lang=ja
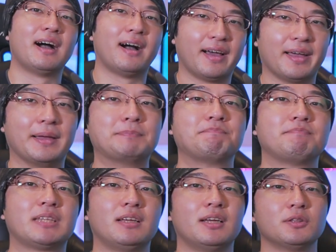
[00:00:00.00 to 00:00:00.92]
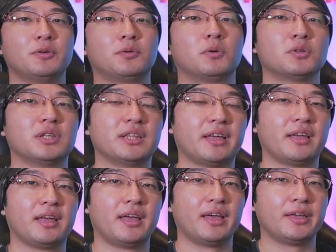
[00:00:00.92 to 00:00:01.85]
はい。ということで
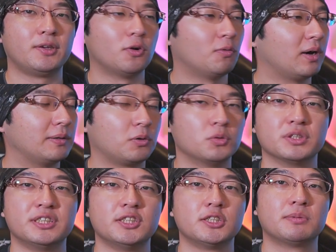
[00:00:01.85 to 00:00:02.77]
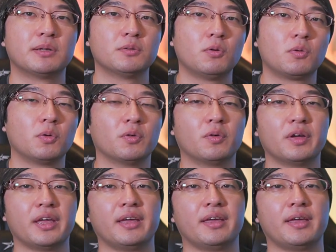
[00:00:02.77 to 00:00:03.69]
ね、えー、今日はこのシグマのこ
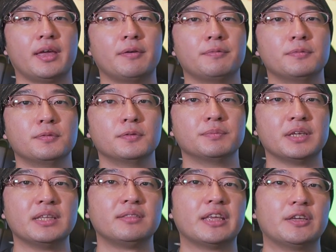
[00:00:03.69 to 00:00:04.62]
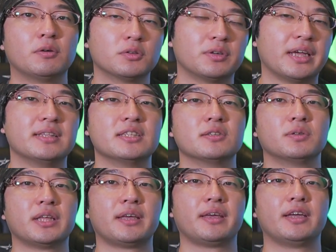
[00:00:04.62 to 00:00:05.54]
の、えー、F1.4 のレンズ
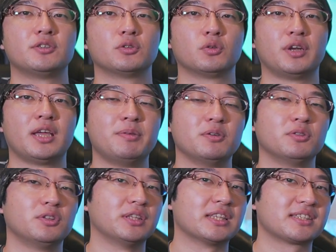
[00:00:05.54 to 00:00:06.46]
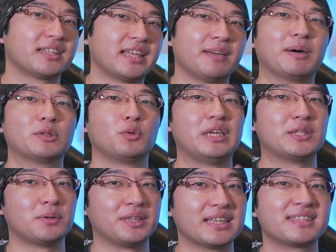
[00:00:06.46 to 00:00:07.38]
をね、えちょっとレビューっていうんですかね、まあ、取
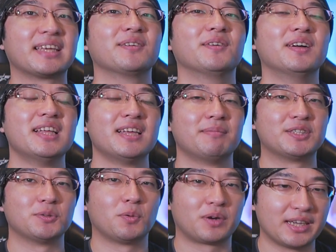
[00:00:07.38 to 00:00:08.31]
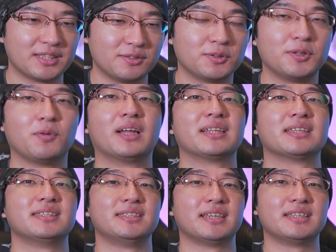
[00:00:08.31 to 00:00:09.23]
り急ぎですけど、まあ、紹介するっていうお
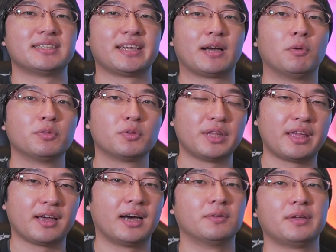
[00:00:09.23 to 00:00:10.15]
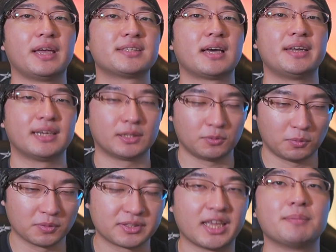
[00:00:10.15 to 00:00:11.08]
話でした。いや、本当にね、あの、A さんありがと
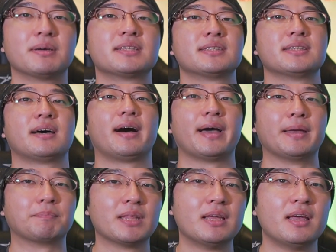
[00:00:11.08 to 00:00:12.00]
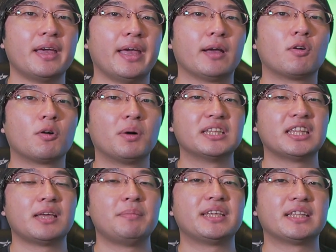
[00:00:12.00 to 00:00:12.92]
うございます。はい。えー、ここま
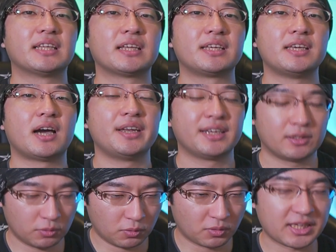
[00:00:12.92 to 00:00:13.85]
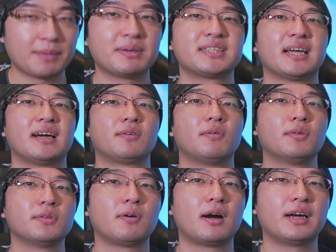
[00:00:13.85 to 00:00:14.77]
でね、見ていただきありがとうございました。こ
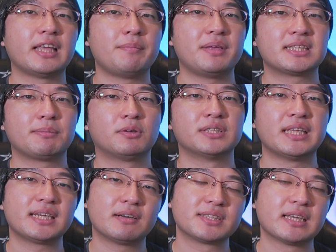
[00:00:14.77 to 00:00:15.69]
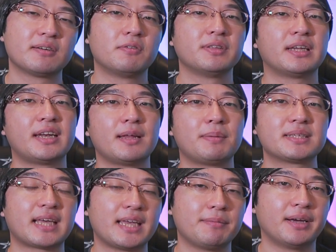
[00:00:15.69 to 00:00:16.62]
の動画がね、皆様の何かの参考になれれ
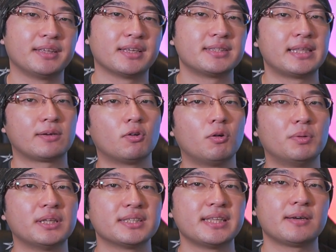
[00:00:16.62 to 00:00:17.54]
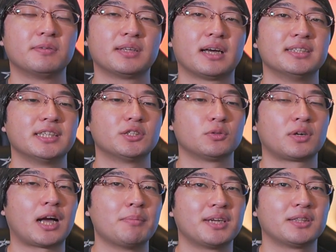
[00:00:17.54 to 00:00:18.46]
ば幸いです。で、今後もですね、こんな感じでちょっ
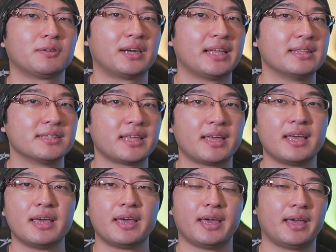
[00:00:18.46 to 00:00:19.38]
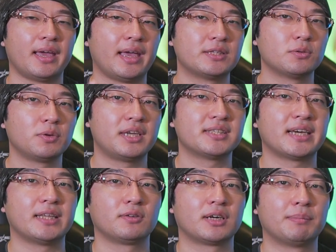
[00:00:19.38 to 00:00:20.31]
とカメラとかレンズね、え映像機
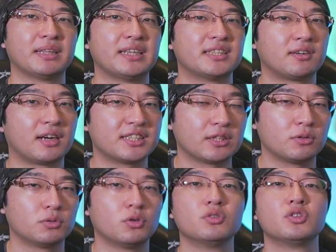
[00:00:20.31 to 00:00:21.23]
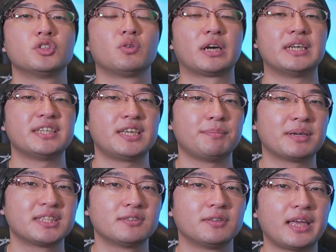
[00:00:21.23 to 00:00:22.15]
材とか、まあ、デジタルガジェットをどんどん紹介していき
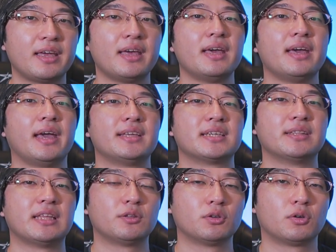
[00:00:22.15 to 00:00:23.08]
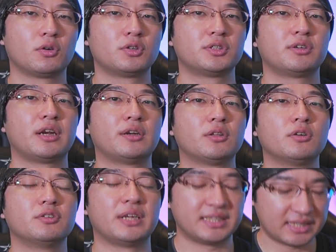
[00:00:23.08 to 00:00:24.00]
ますので、えチャンネル登録してくれる
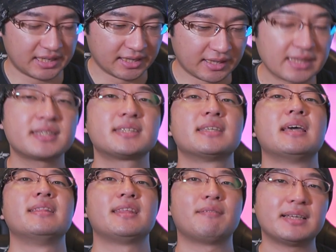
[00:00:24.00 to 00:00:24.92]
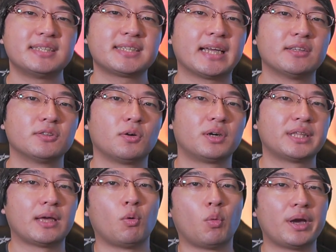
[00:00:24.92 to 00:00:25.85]
と嬉しいです。では、次回の動
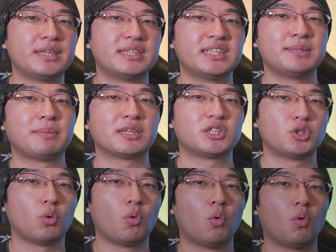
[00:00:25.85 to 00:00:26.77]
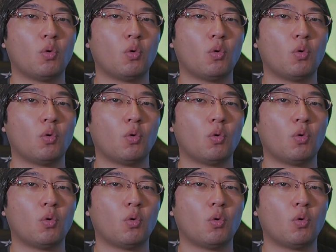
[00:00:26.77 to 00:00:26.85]
画でお会いしましょう。